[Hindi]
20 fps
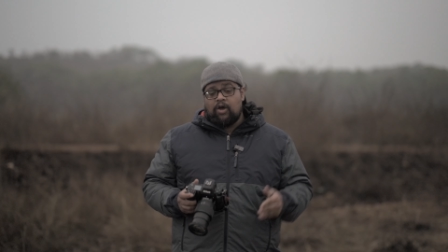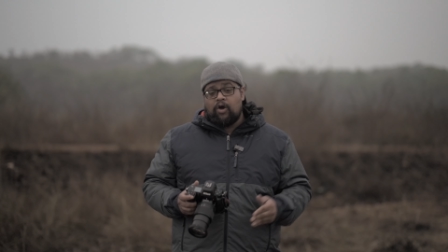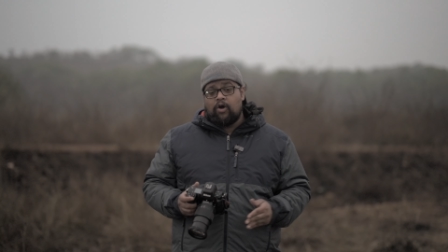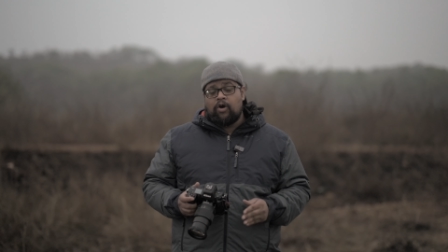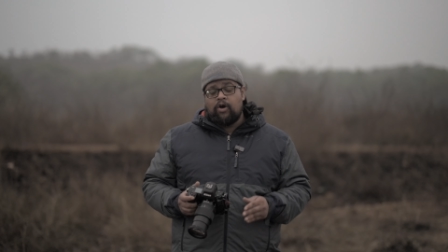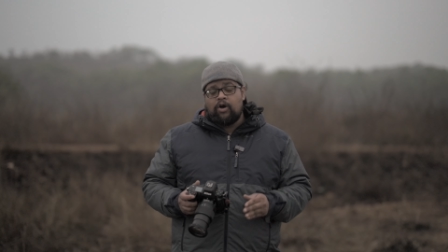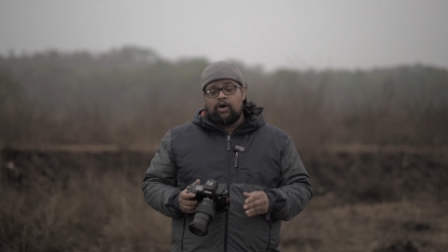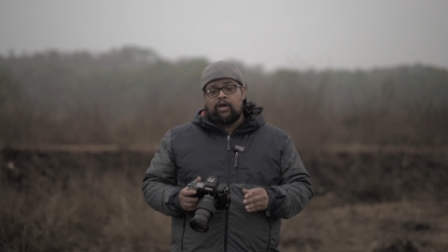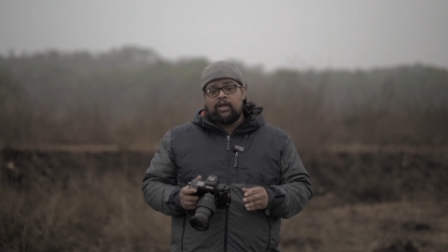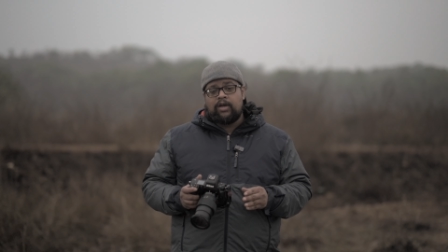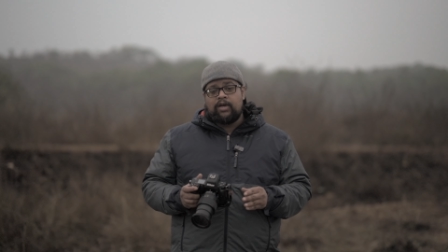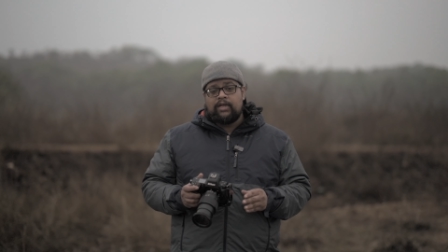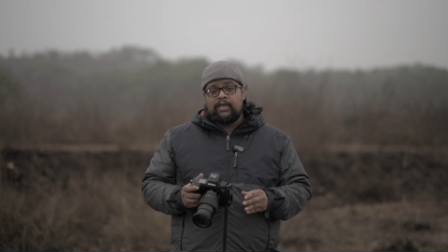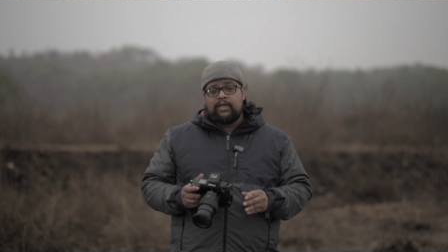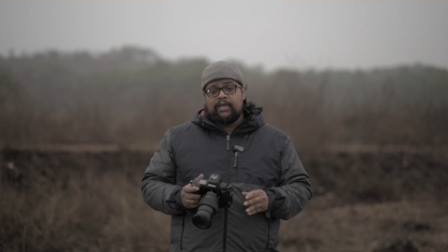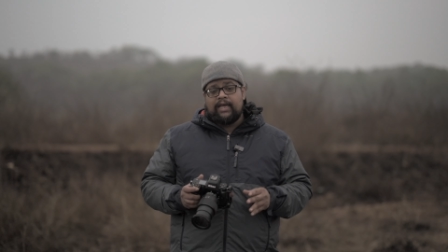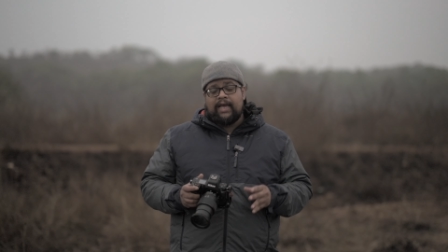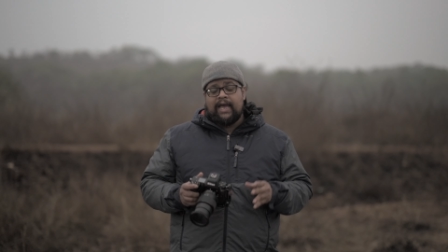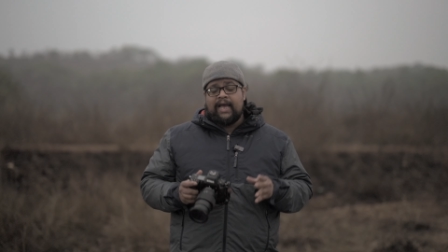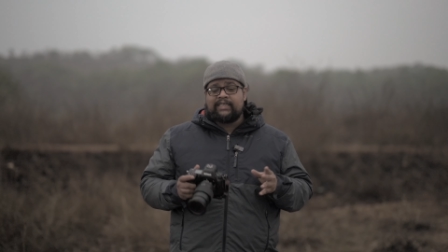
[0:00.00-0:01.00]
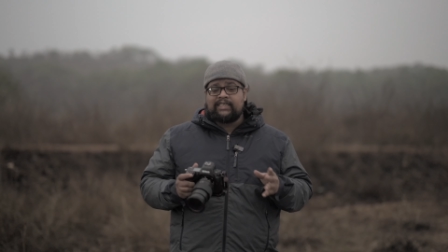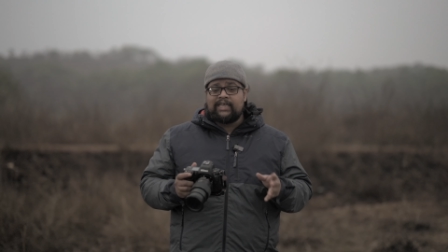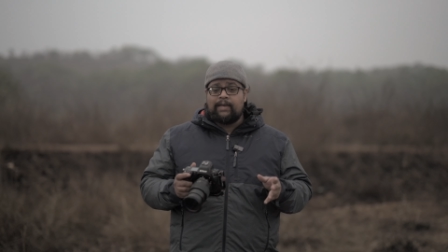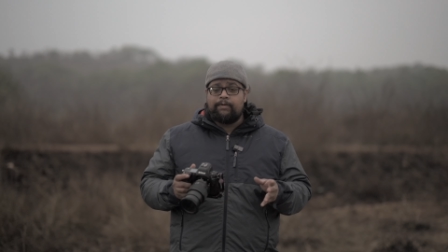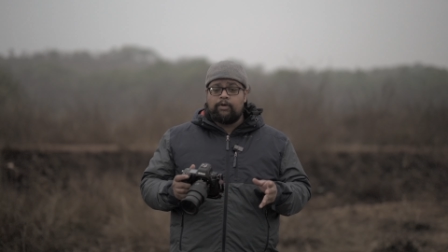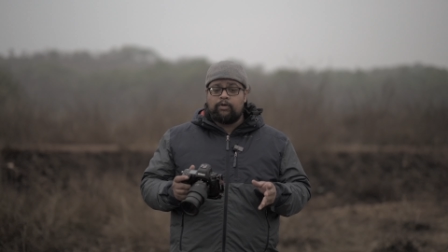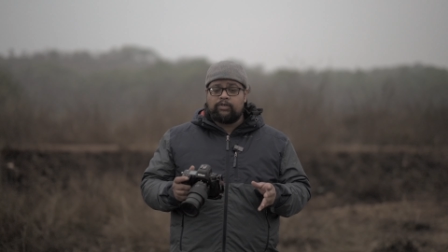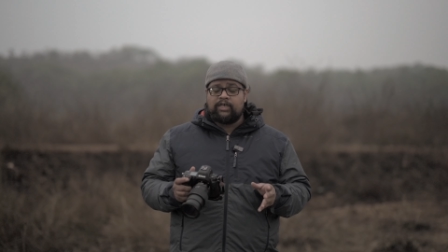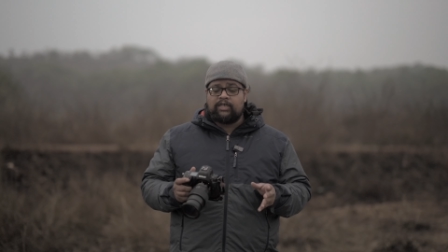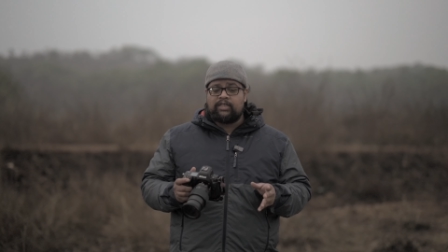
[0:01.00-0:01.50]
और ऐसा
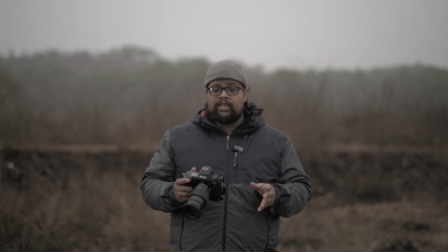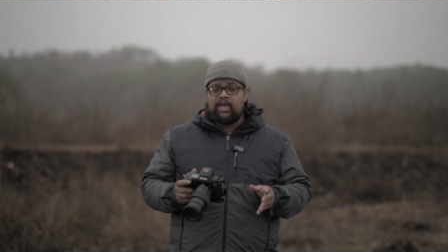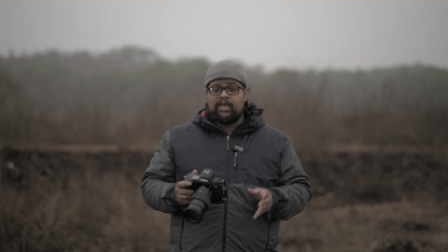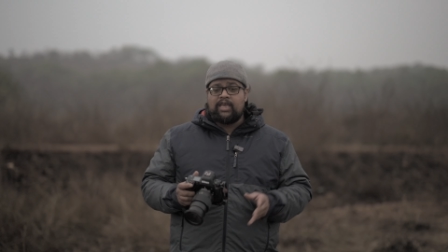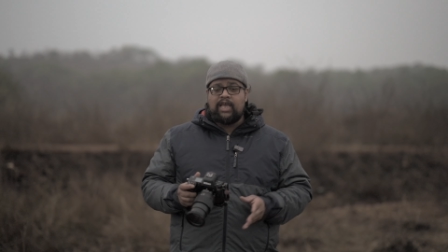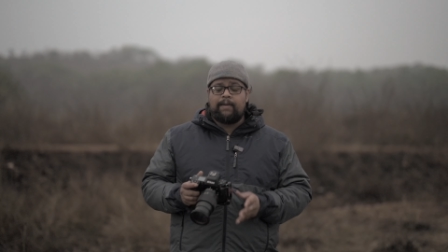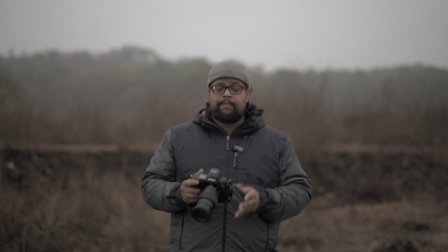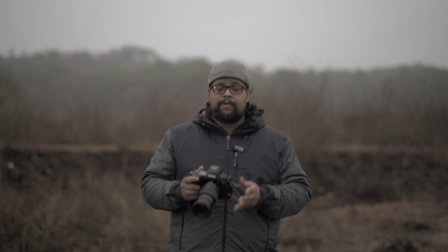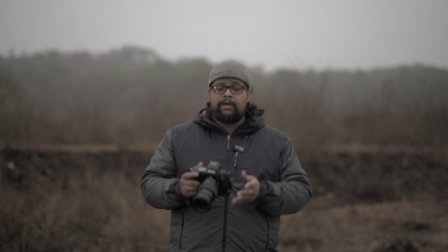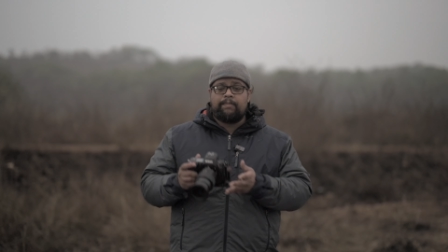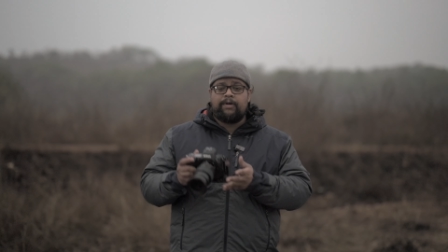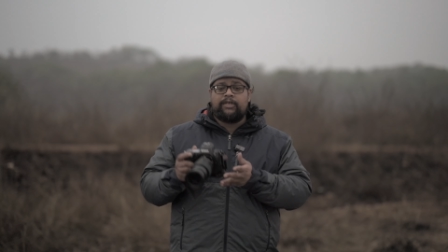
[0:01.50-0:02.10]
भी हो सकता है कि आपका